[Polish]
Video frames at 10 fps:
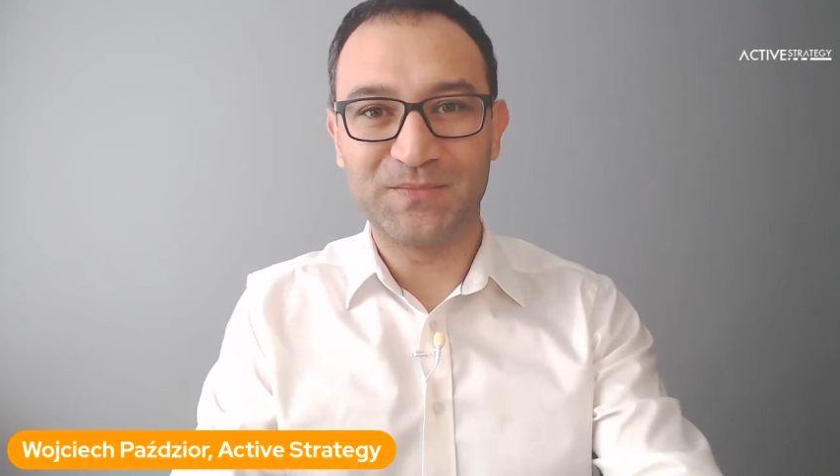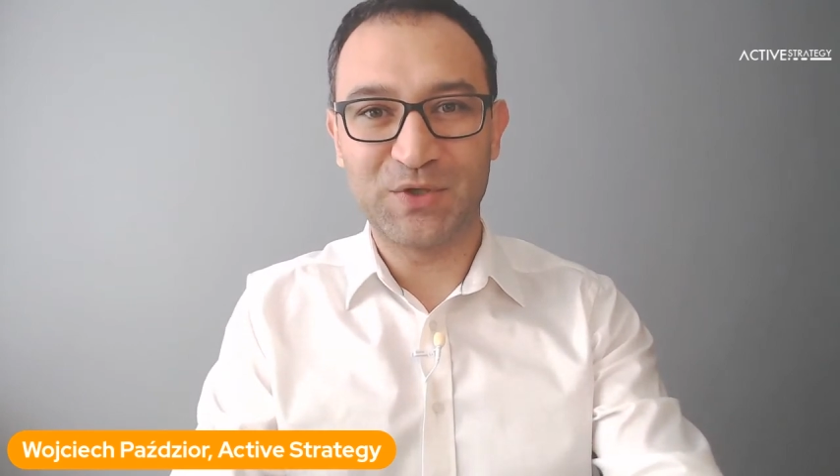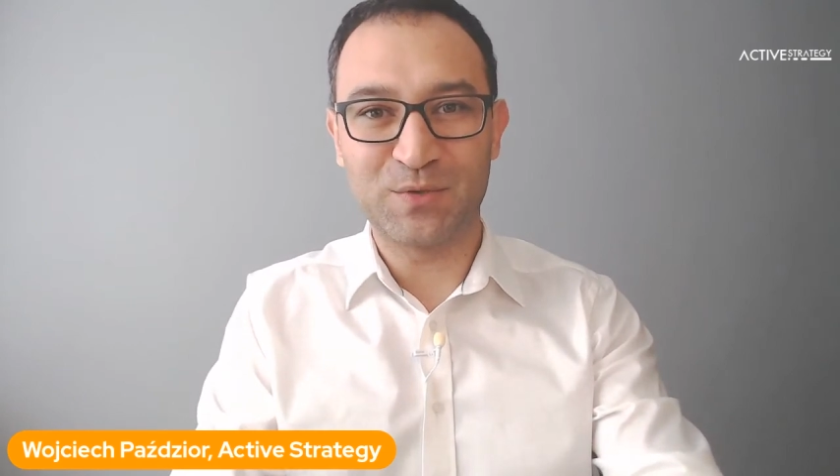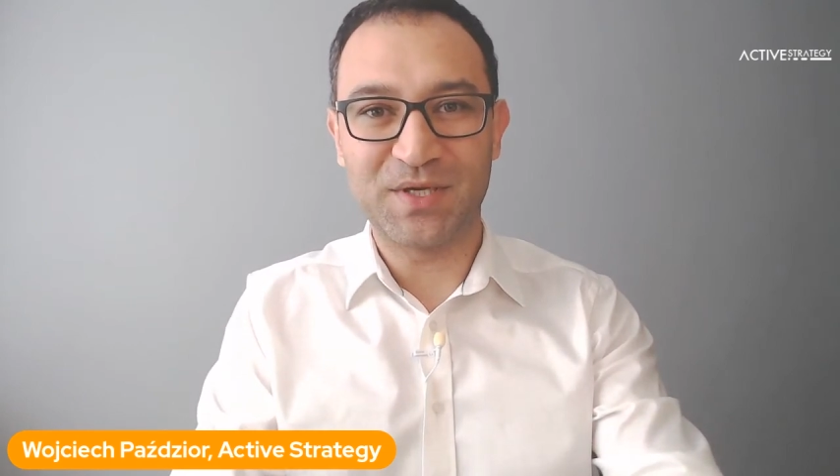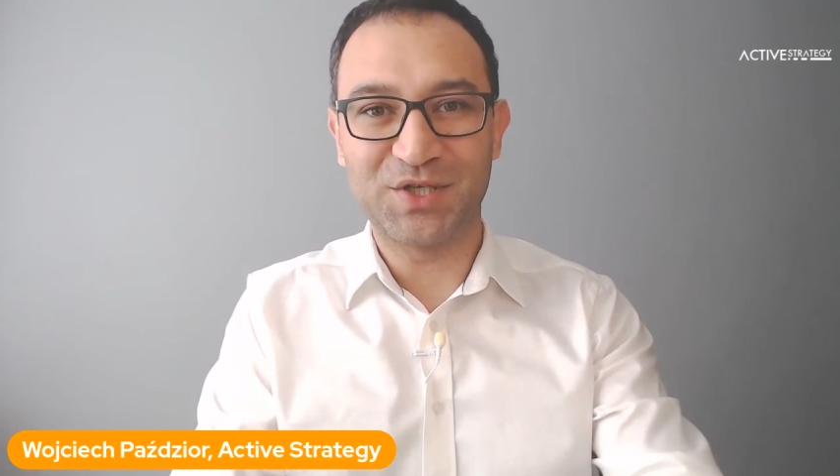
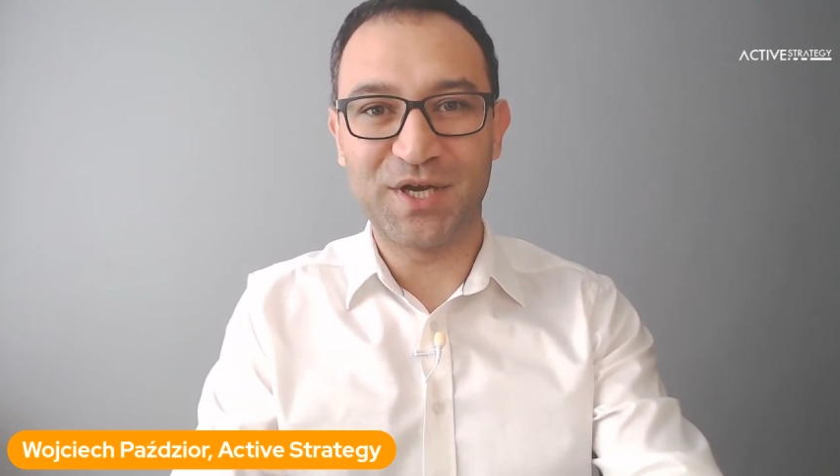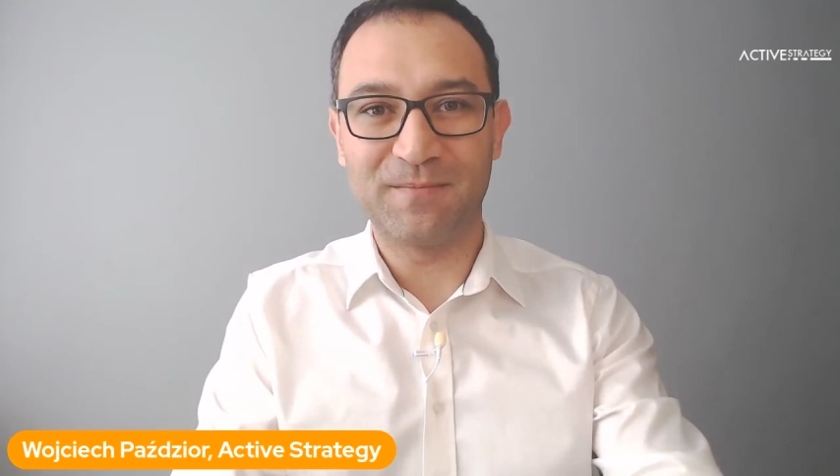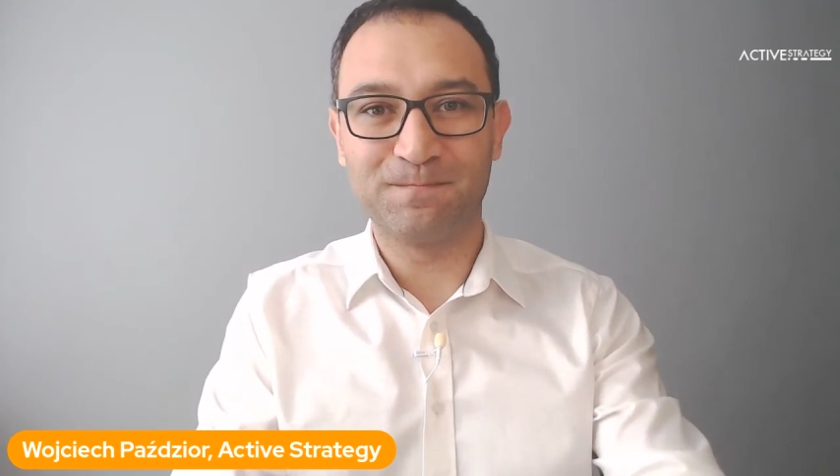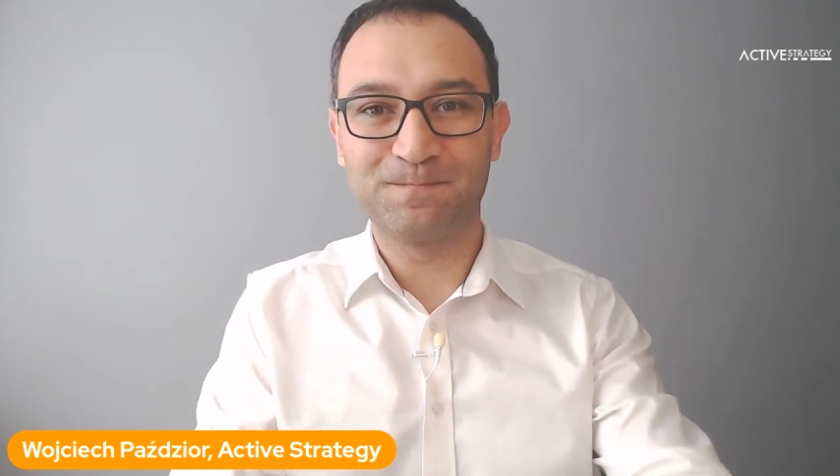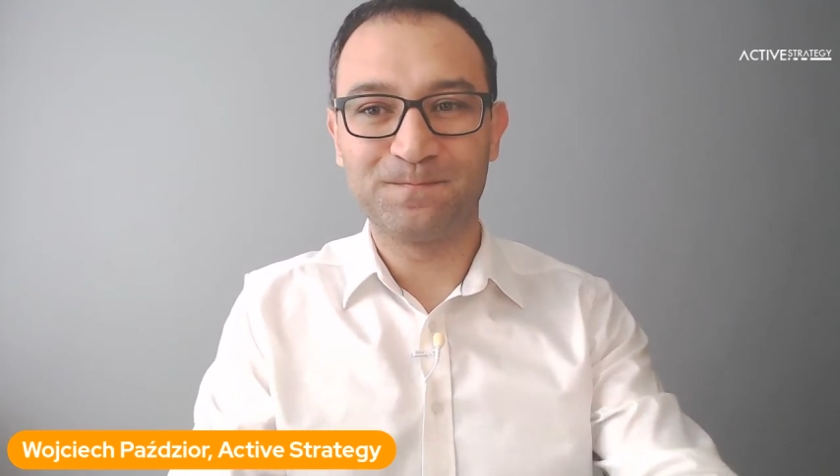Do zobaczenia.